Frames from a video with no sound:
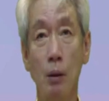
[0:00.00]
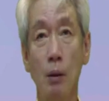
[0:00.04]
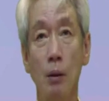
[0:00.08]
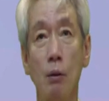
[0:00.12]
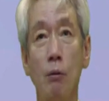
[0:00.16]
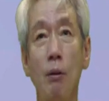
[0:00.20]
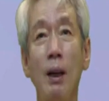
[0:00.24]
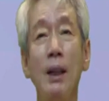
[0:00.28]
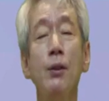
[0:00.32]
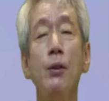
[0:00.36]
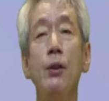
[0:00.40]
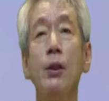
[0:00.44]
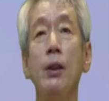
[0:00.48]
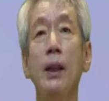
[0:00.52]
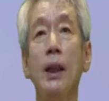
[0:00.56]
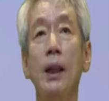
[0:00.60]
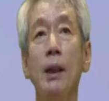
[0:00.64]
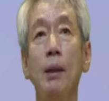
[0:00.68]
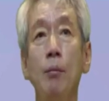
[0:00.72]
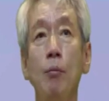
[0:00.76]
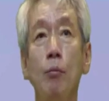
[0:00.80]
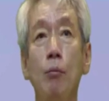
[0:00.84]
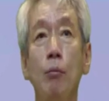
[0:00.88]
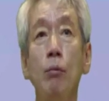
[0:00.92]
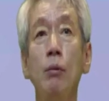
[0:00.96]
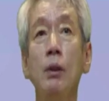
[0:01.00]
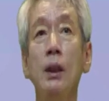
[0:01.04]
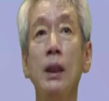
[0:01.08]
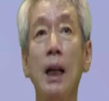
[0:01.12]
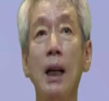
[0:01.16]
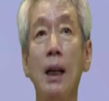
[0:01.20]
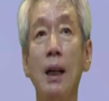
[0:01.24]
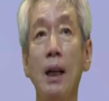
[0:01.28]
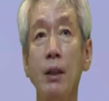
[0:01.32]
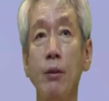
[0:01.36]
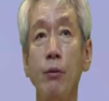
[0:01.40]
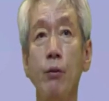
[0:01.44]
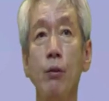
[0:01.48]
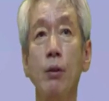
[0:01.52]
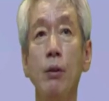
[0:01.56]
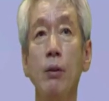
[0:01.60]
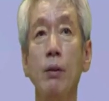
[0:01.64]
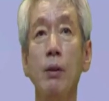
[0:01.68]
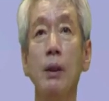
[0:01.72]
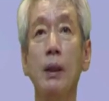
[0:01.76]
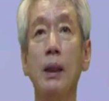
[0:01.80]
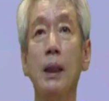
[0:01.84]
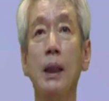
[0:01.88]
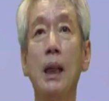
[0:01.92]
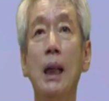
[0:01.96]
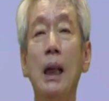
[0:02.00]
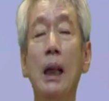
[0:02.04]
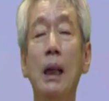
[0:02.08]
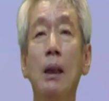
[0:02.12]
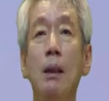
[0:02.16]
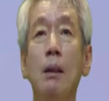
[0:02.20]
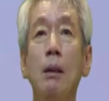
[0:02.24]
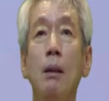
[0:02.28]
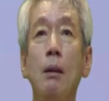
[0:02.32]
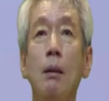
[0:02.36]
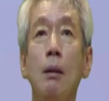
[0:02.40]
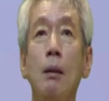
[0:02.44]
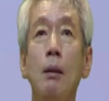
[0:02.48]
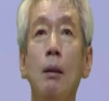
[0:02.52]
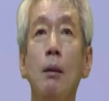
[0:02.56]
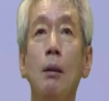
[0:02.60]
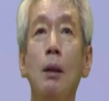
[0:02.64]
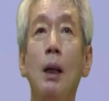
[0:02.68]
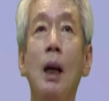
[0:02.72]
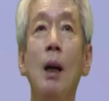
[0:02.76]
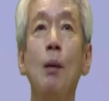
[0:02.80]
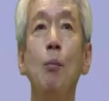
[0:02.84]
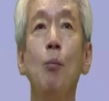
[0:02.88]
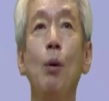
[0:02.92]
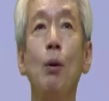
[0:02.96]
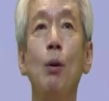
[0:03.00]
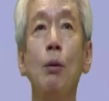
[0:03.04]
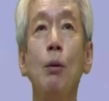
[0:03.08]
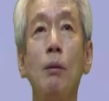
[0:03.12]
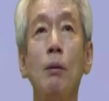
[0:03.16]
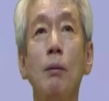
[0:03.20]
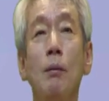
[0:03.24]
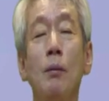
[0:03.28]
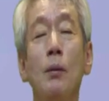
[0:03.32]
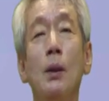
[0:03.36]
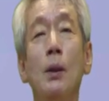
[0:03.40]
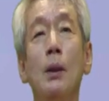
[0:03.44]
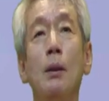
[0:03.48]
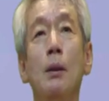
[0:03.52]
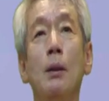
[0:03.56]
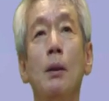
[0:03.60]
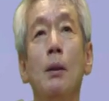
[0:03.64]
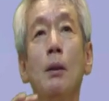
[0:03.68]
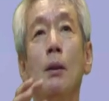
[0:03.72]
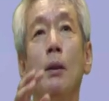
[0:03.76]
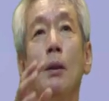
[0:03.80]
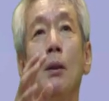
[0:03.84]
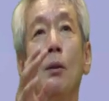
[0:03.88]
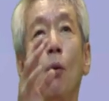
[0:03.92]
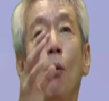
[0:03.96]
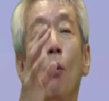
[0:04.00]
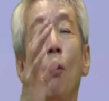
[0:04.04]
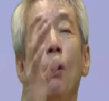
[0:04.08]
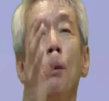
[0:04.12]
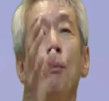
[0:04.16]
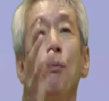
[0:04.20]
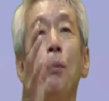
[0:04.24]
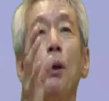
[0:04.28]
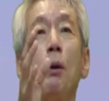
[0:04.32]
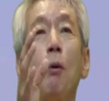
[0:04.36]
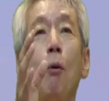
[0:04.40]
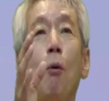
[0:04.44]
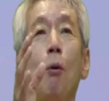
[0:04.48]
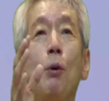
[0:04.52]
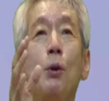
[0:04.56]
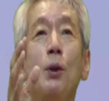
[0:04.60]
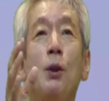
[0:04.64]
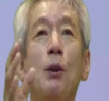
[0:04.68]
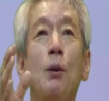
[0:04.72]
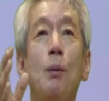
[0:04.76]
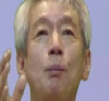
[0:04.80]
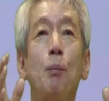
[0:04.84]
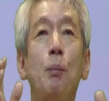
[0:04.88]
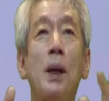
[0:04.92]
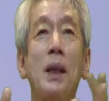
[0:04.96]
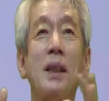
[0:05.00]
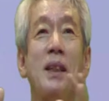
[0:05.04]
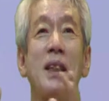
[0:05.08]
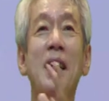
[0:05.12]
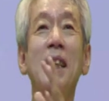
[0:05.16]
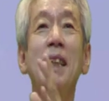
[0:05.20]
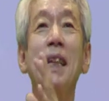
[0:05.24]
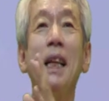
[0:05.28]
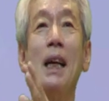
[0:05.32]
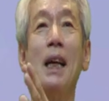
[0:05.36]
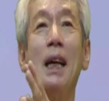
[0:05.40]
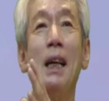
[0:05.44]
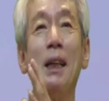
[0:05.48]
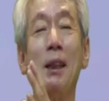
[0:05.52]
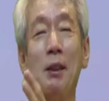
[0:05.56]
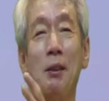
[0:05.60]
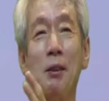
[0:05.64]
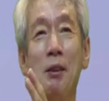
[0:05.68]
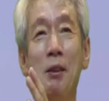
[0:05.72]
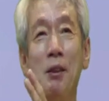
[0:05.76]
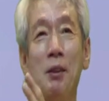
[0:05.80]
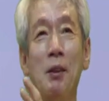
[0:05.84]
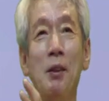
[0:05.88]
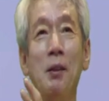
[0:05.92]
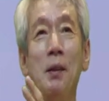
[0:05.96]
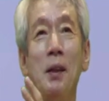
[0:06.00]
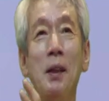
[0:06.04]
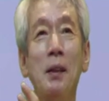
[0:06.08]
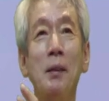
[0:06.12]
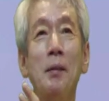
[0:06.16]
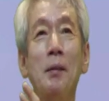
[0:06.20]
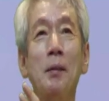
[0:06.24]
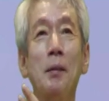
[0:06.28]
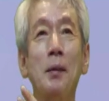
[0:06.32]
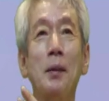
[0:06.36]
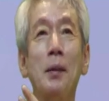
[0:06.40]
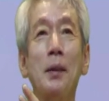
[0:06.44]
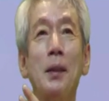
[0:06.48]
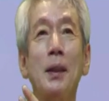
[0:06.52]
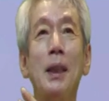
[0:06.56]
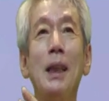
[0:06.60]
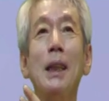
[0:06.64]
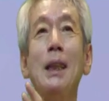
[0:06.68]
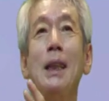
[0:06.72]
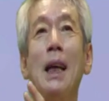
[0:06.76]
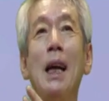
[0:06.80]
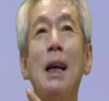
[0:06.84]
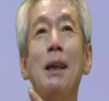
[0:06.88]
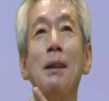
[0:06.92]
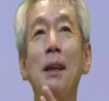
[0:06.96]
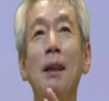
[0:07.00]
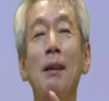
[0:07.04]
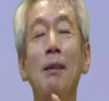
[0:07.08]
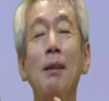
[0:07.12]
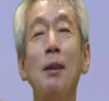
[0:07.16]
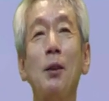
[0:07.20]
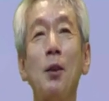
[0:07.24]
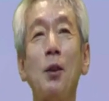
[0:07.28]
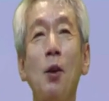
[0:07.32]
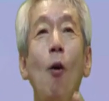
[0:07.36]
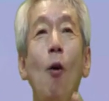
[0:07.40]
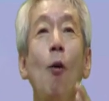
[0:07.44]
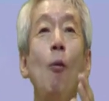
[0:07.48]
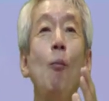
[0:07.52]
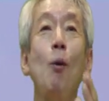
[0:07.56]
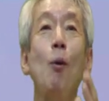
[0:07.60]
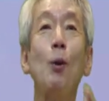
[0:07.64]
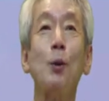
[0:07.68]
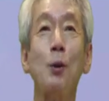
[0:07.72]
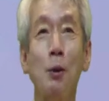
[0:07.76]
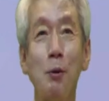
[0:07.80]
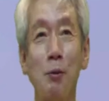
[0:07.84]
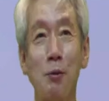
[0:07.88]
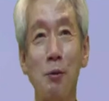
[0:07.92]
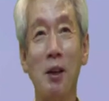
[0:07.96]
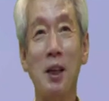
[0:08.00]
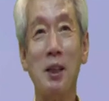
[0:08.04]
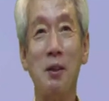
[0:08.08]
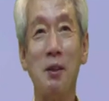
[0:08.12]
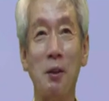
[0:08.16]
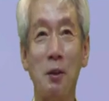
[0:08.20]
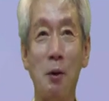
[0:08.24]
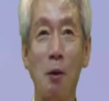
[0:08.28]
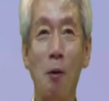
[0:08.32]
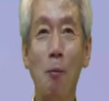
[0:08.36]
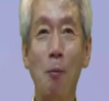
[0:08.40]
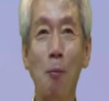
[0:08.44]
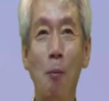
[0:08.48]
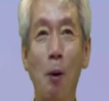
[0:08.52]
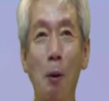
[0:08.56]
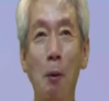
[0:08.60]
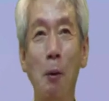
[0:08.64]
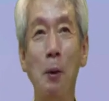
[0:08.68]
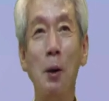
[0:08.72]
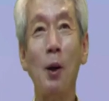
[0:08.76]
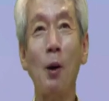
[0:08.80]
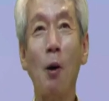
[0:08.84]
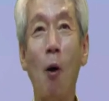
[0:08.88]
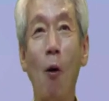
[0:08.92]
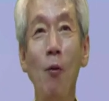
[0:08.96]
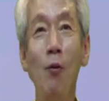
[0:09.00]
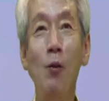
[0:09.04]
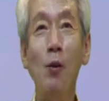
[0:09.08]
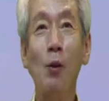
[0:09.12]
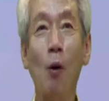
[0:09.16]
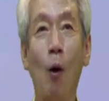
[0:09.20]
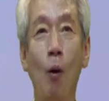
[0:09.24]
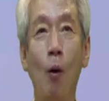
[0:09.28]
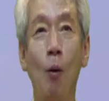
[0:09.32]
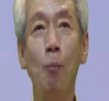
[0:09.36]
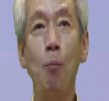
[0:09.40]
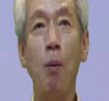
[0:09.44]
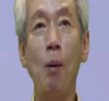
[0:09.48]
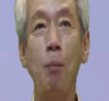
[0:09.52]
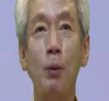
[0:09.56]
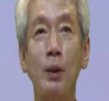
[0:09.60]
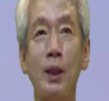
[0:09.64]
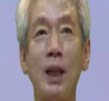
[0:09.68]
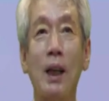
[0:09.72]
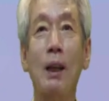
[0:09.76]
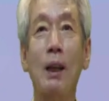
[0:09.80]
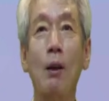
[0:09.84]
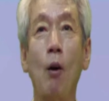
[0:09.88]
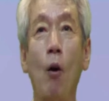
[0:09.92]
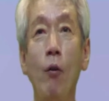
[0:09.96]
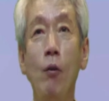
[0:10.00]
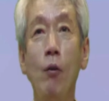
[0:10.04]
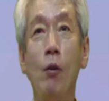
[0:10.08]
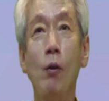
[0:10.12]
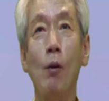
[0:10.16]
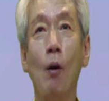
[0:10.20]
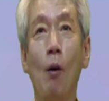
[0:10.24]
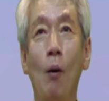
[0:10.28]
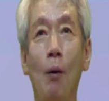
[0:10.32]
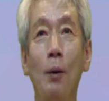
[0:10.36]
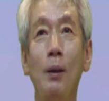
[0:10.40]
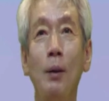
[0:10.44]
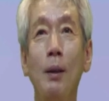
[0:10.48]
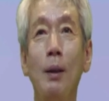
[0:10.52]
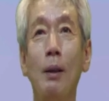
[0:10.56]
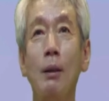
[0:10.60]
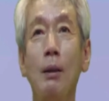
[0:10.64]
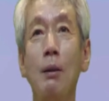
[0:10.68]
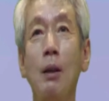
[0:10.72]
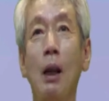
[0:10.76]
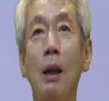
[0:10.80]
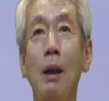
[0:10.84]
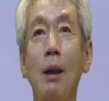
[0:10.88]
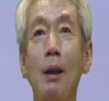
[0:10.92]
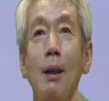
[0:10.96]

관절에 무리가 갈 수 있으니까 한 번은 올림픽공원 옆에 체대가 있거든요. 체대 학생들 경보 선수가 있어요. 경보 걷는 거 뻣뻣하게 걷는 거. 근데